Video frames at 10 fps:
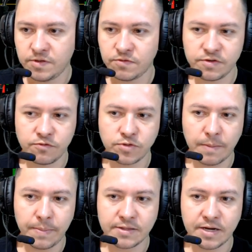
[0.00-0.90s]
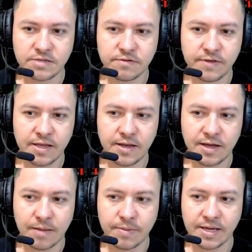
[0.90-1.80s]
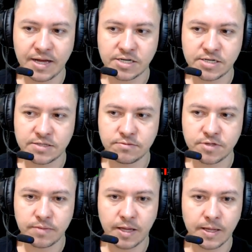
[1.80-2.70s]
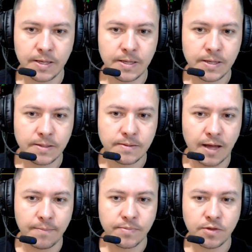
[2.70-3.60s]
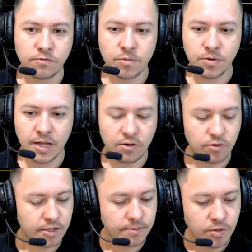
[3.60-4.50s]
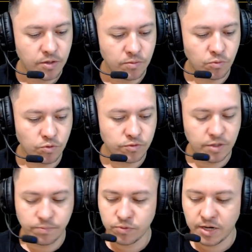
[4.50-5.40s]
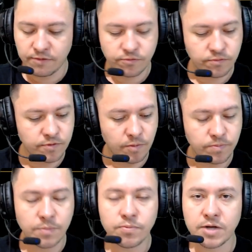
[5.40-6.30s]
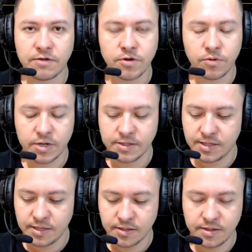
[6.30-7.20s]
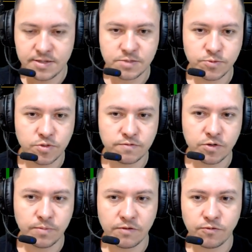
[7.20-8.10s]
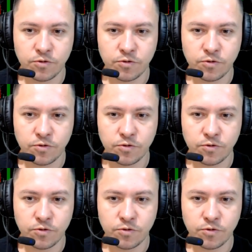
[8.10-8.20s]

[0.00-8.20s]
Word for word: E se você voltar para trás, você vai ver que ele acaba encaixando também. Tá, então vamos lá agora. Outro tempo gráfico. Vamos para o tempo gráfico agora de 15 minutos, ver como é que